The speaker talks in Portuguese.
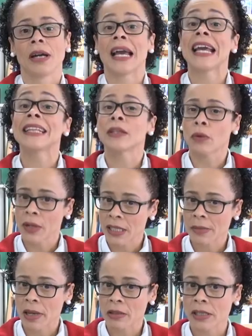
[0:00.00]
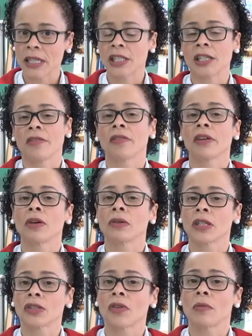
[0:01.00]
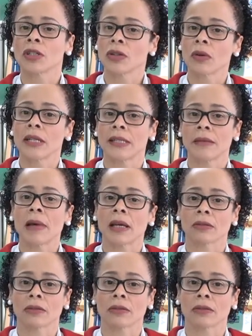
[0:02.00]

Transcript: entre o conhecimento científico e outras formas de conhecimento.